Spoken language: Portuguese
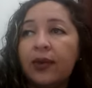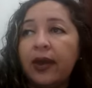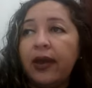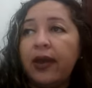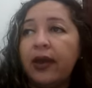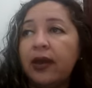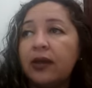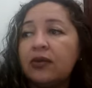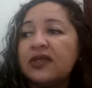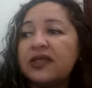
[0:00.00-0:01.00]

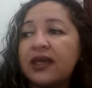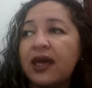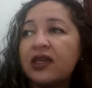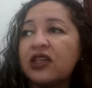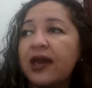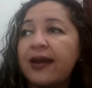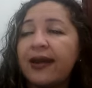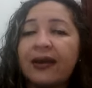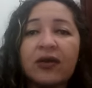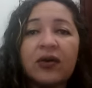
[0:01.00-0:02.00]
é, não sei, acho que é
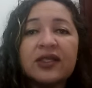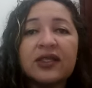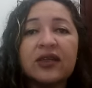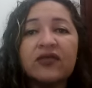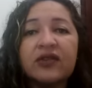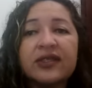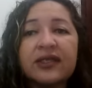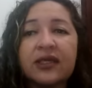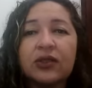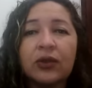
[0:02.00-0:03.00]
aquela coisa devido
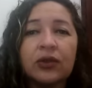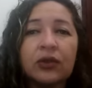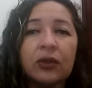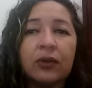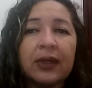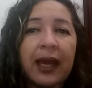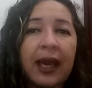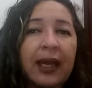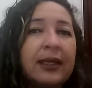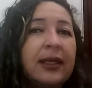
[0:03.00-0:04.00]
ser de outro
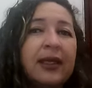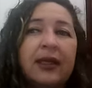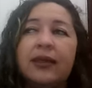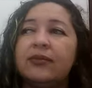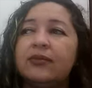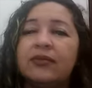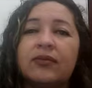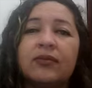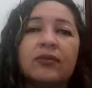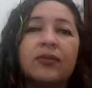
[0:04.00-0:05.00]
lugar, né?
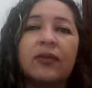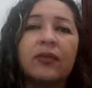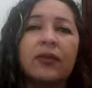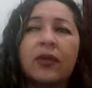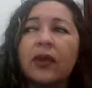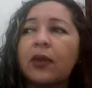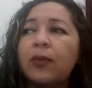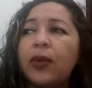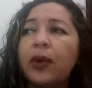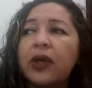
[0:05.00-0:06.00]

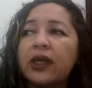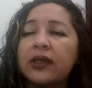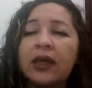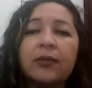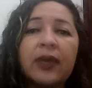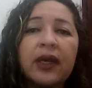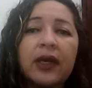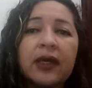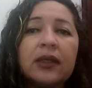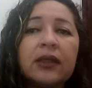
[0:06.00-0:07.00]
Porque
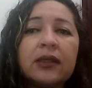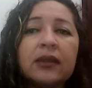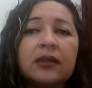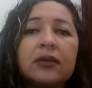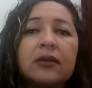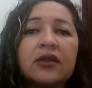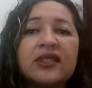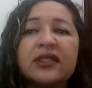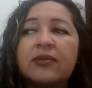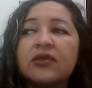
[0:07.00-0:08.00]
também
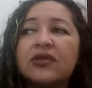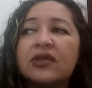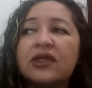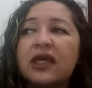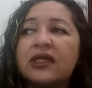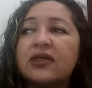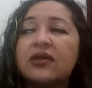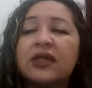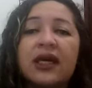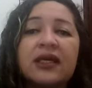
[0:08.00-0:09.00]
nós temos os
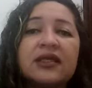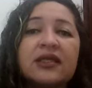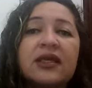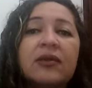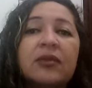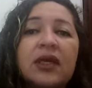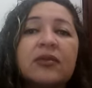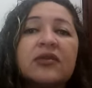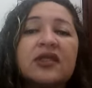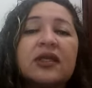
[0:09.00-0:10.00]
nacionais que
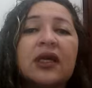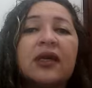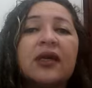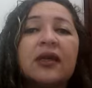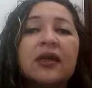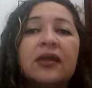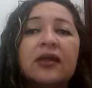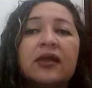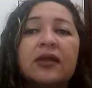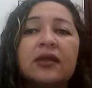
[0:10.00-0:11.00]
amamos, né?
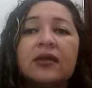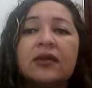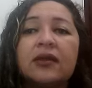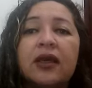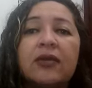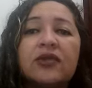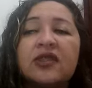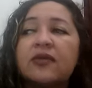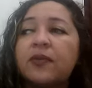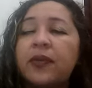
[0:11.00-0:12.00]
Temos
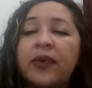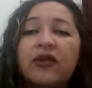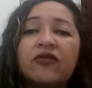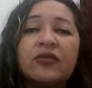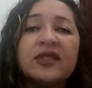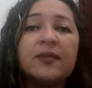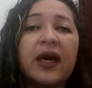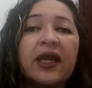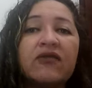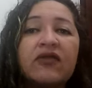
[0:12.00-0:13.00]
perfumes
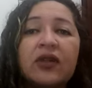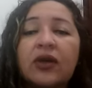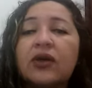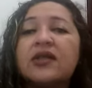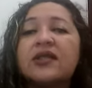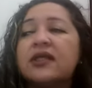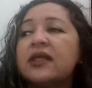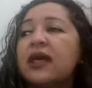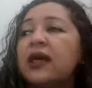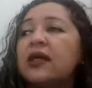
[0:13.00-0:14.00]
maravilhosos,
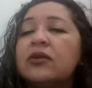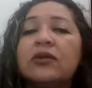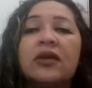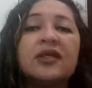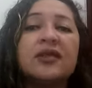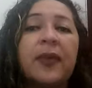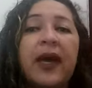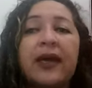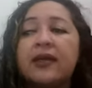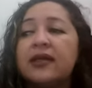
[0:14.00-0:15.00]
né, aqui no nosso
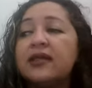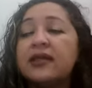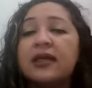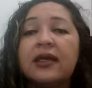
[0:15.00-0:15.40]
país,